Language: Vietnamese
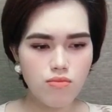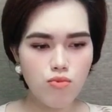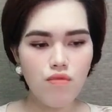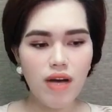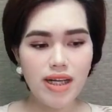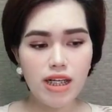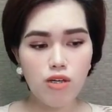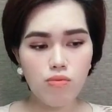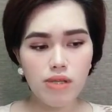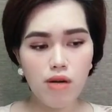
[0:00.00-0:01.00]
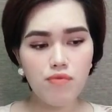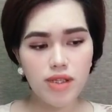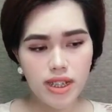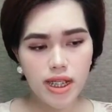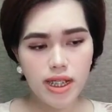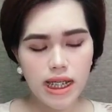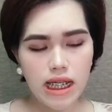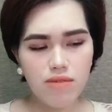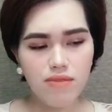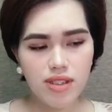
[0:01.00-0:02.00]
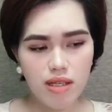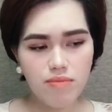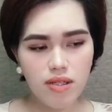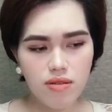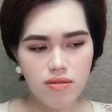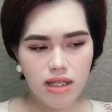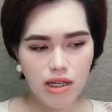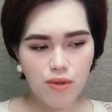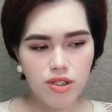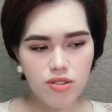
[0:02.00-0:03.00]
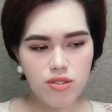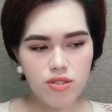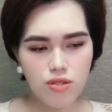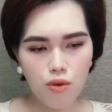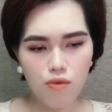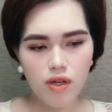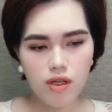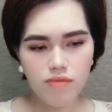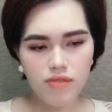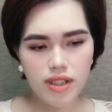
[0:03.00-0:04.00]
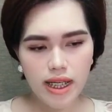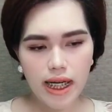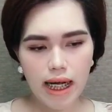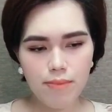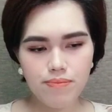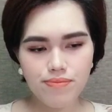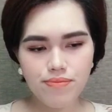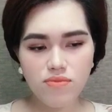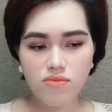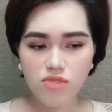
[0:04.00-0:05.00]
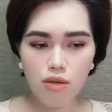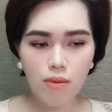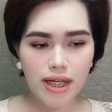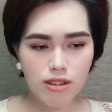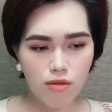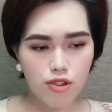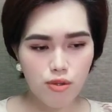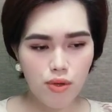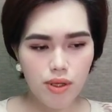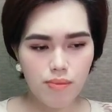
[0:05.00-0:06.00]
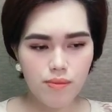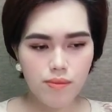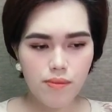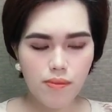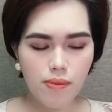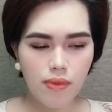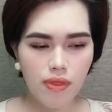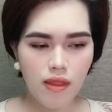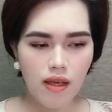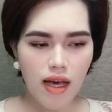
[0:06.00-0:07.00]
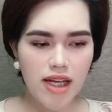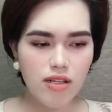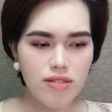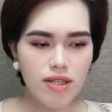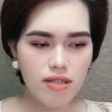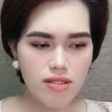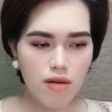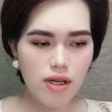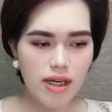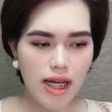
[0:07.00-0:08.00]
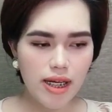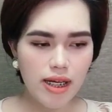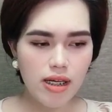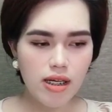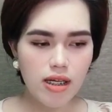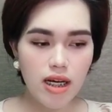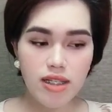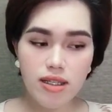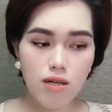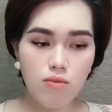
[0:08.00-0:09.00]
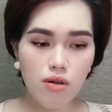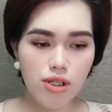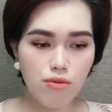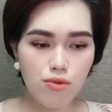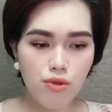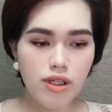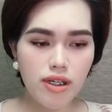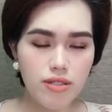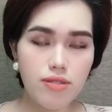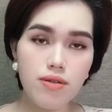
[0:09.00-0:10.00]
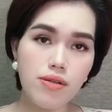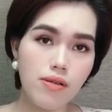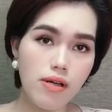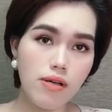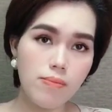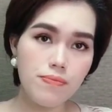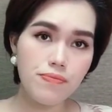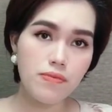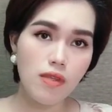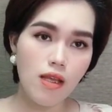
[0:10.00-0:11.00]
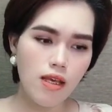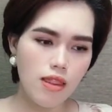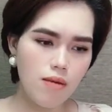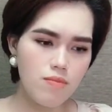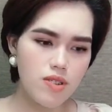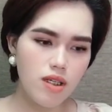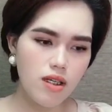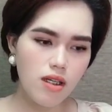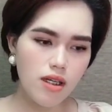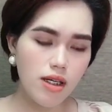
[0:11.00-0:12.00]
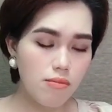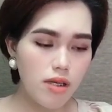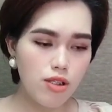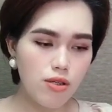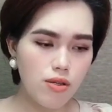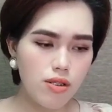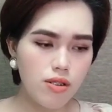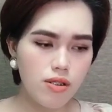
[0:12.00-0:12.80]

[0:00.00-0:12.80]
Tôi và anh đã cùng nhau phân tích và tìm ra hướng giải quyết cho sự đổ vỡ về tình cảm trong anh đối với tôi. Anh nói rằng sau lần này anh sẽ không còn yêu tôi như ngày xưa nữa, thậm chí là khinh bỉ tôi.